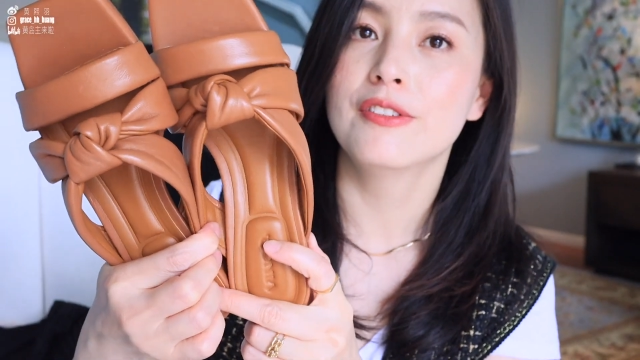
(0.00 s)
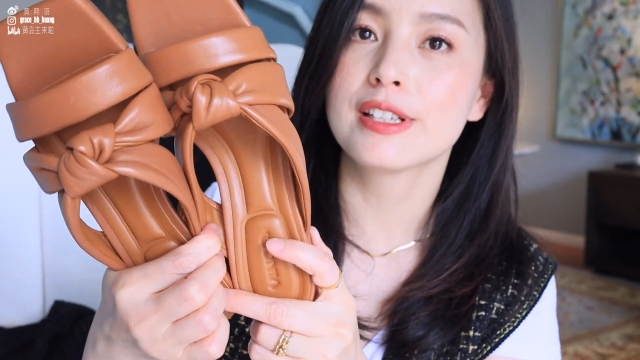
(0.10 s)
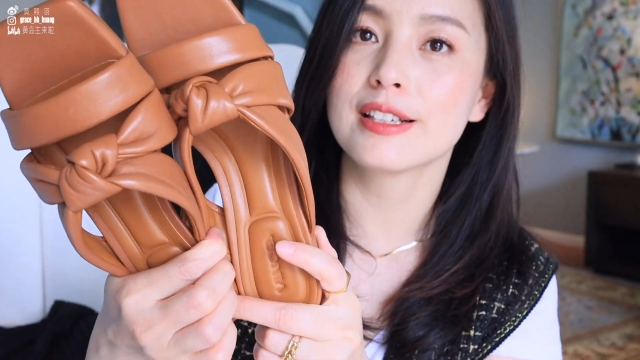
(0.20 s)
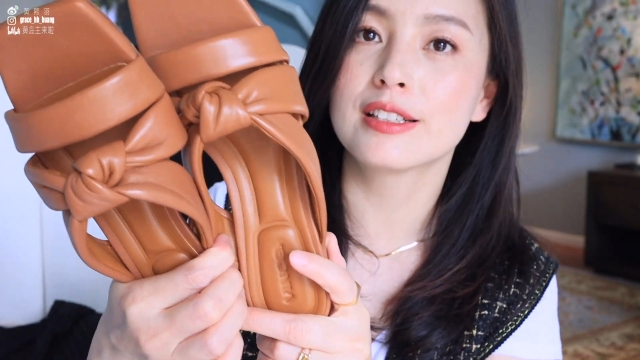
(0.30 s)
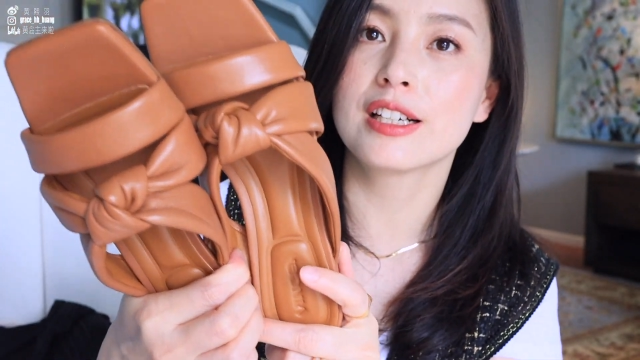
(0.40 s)

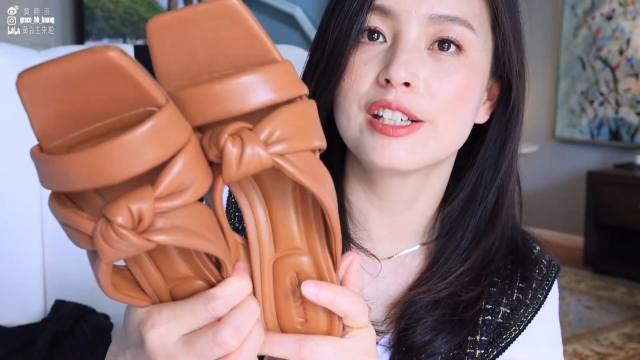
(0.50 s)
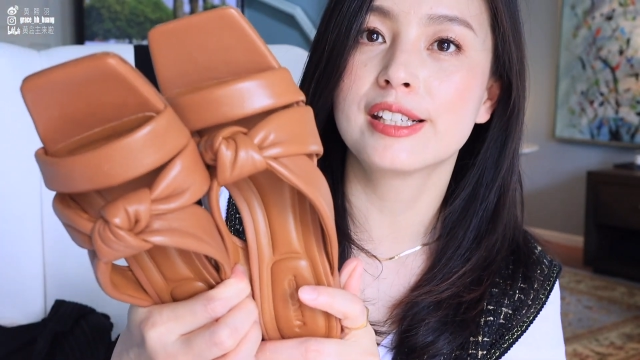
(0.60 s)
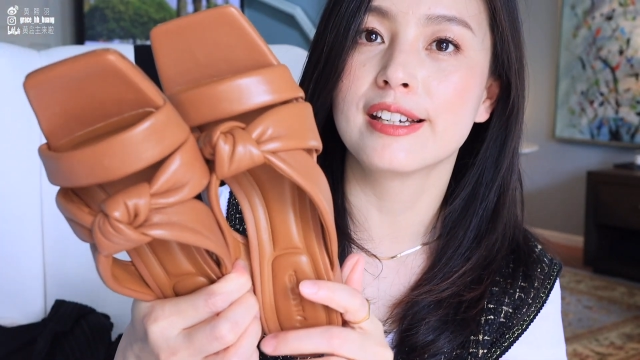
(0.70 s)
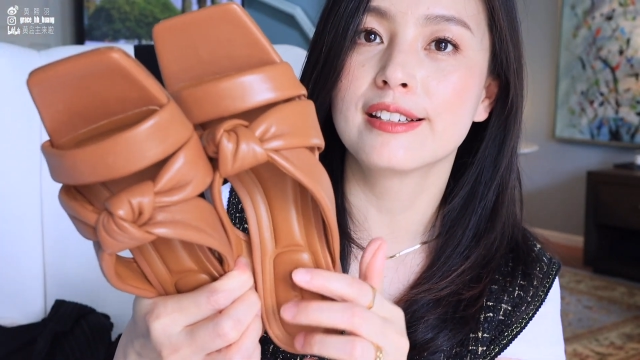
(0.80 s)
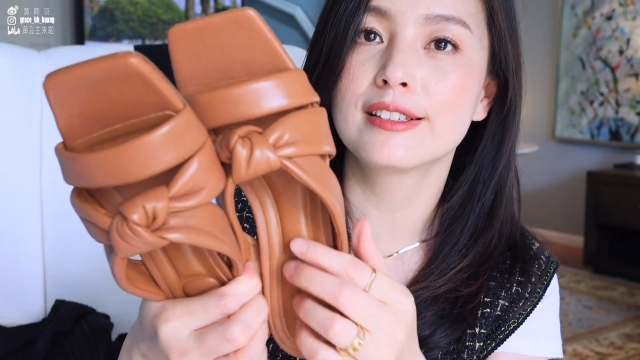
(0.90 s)
Vans 的这个
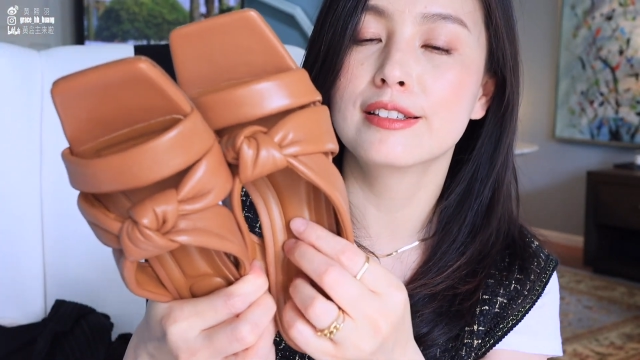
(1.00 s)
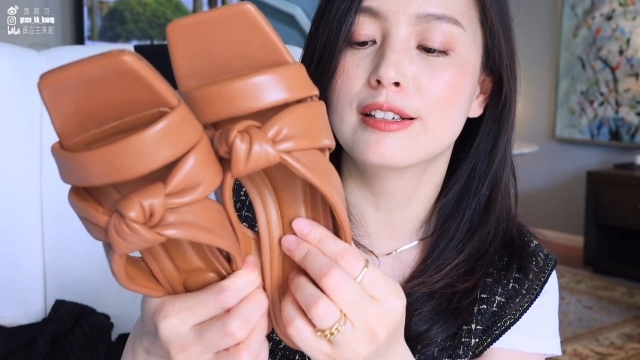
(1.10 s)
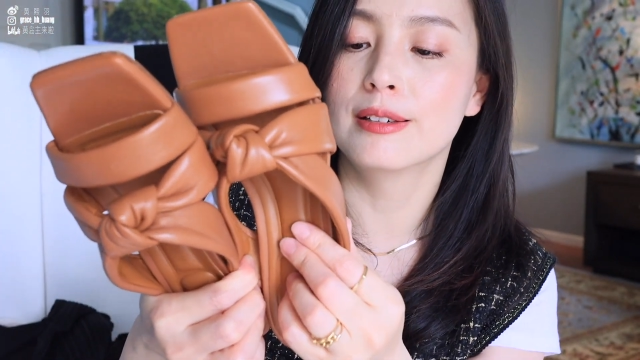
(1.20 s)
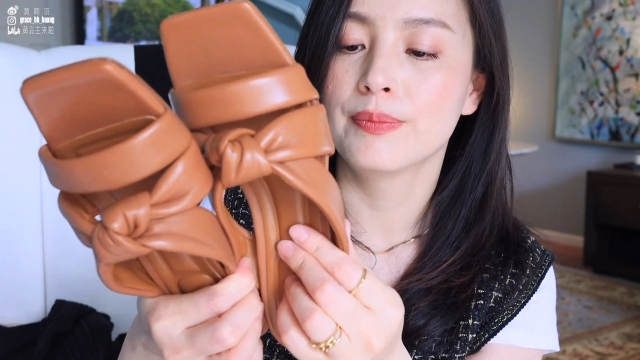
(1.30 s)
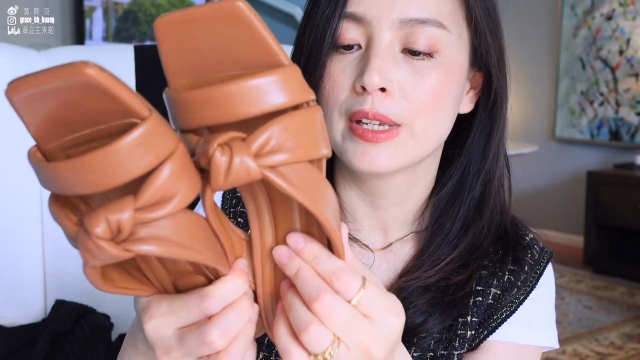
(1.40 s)
鞋子
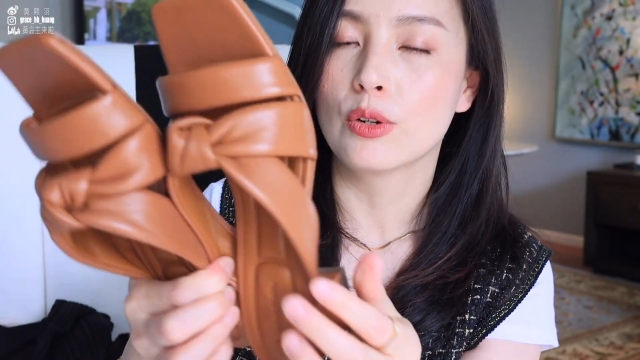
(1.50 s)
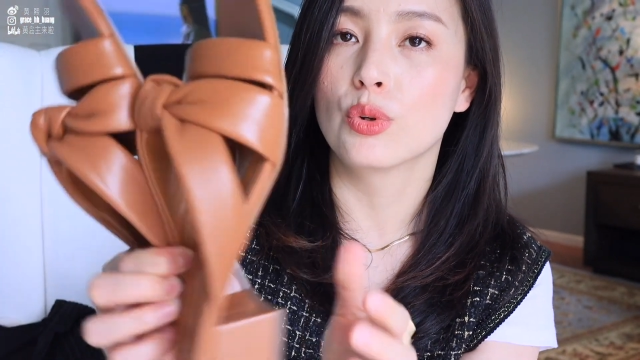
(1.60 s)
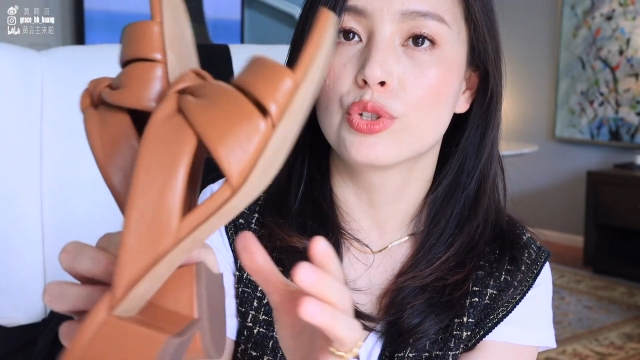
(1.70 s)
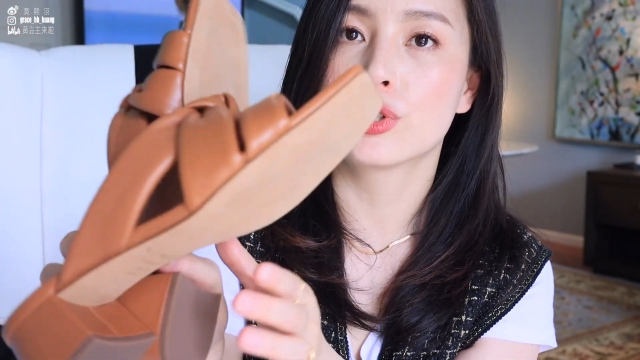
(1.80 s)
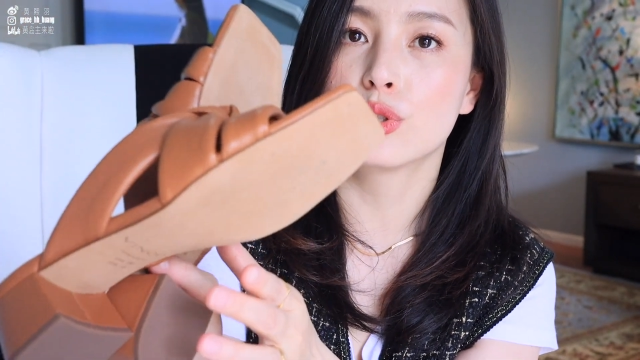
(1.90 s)
呢，
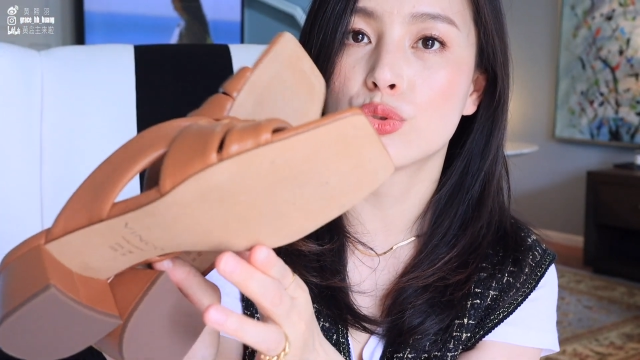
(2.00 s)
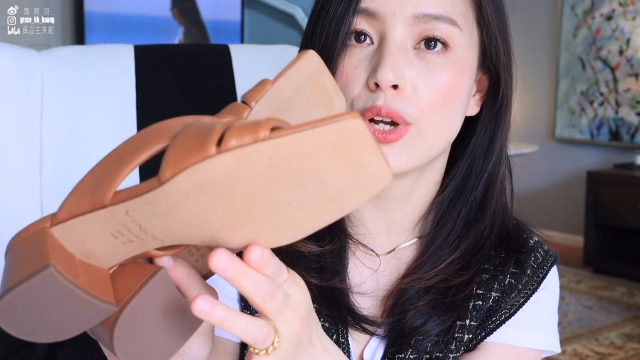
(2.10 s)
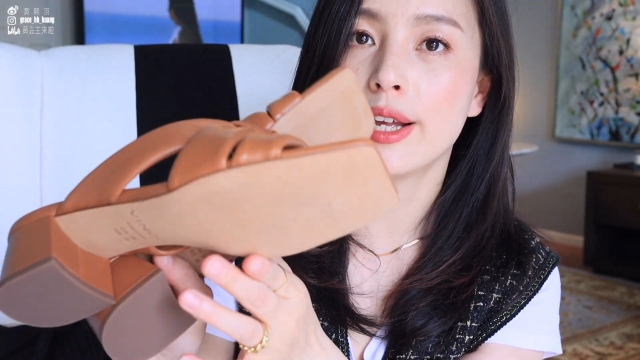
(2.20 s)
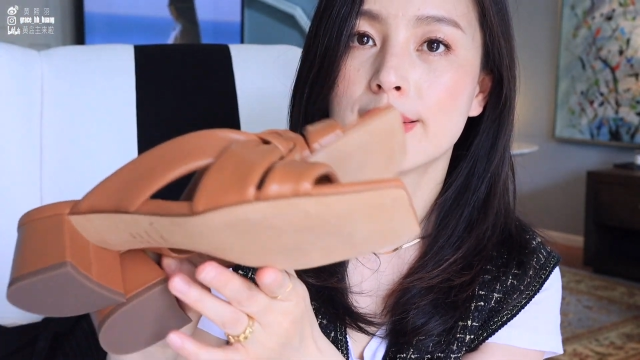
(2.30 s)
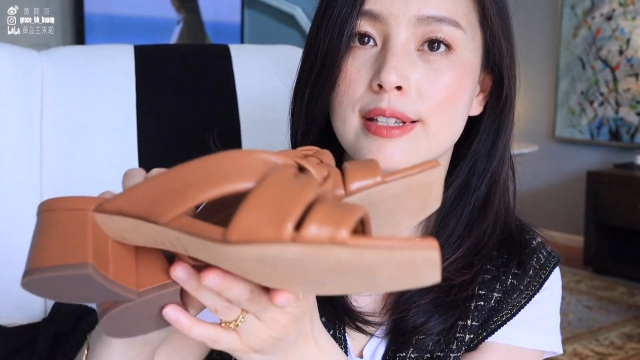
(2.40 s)
我是
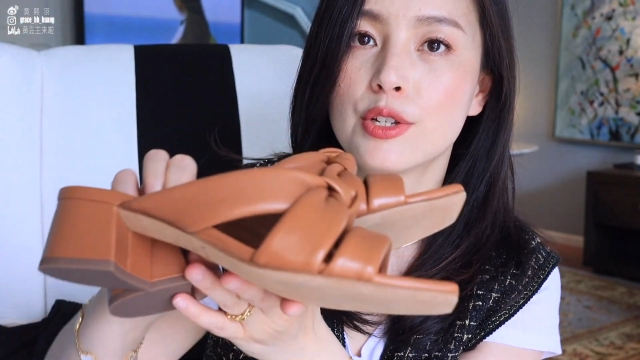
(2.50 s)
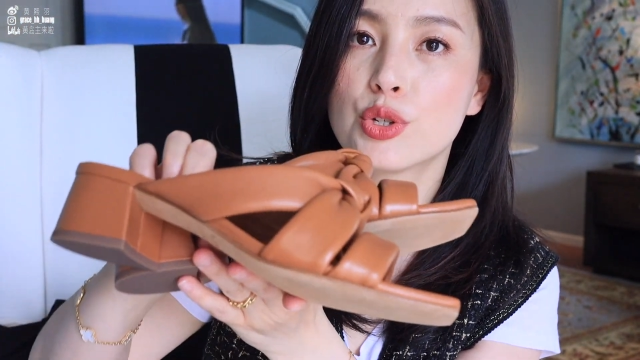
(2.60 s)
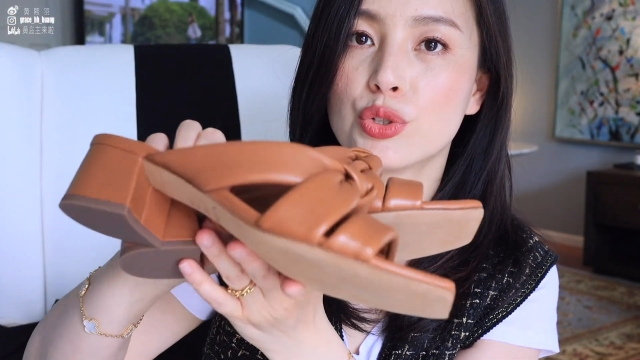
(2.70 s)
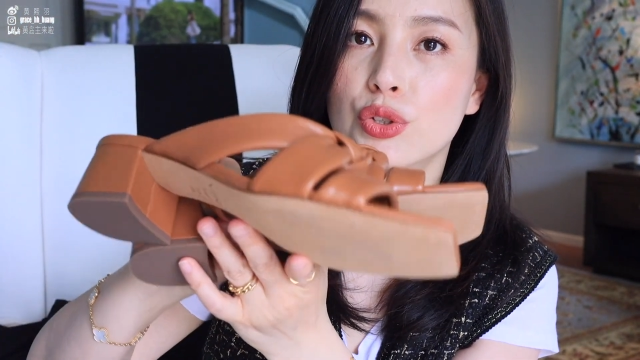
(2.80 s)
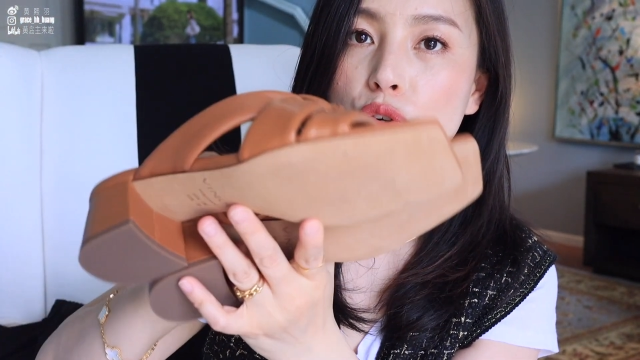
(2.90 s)
穿
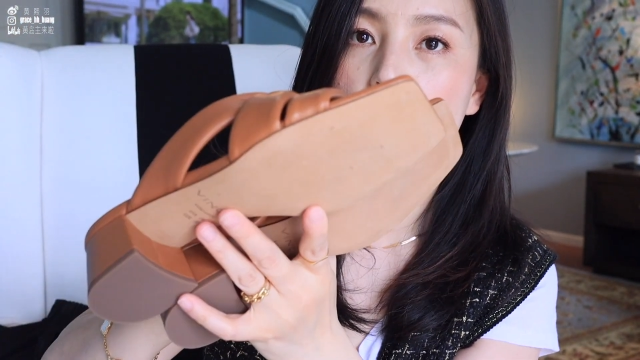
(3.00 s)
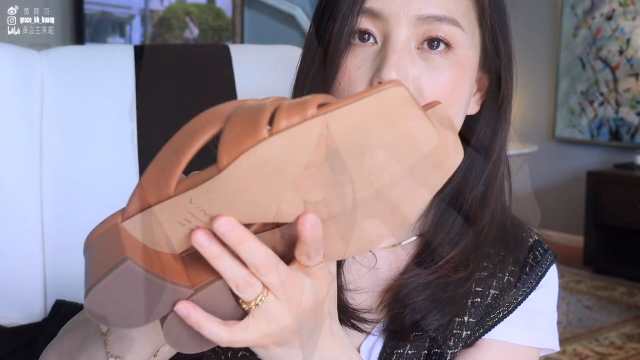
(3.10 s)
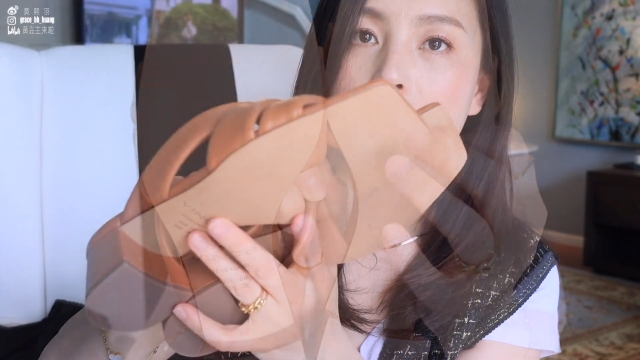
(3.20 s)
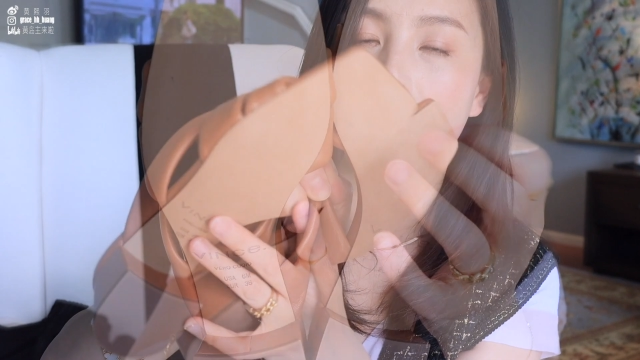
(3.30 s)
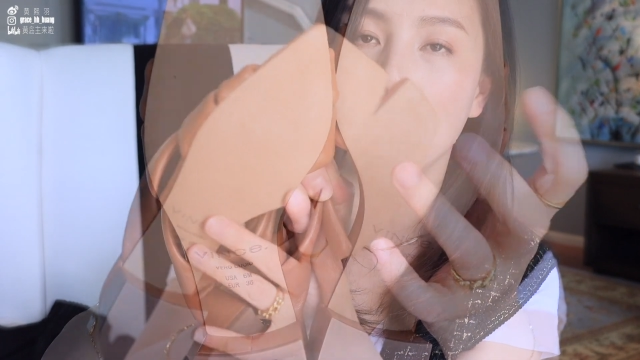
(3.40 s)
36码，